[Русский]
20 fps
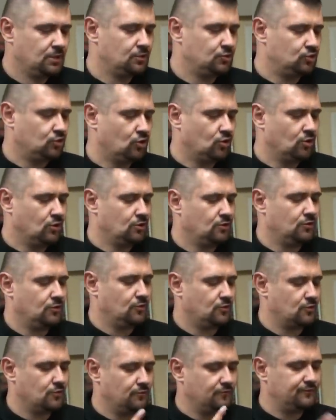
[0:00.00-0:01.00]
то
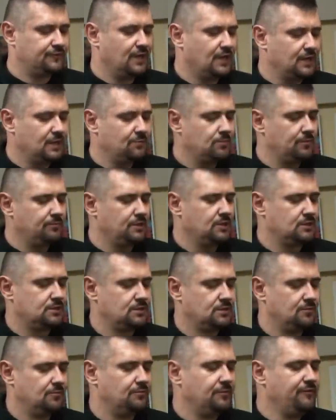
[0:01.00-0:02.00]
в данный момент
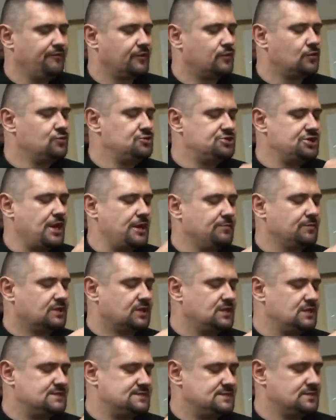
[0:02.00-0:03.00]
мы выключаем
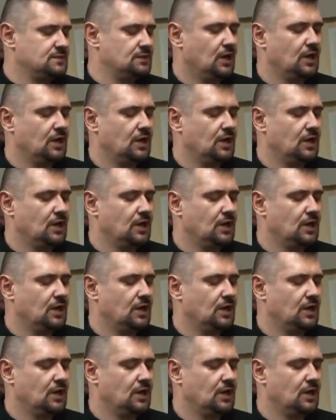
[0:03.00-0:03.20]
кисть.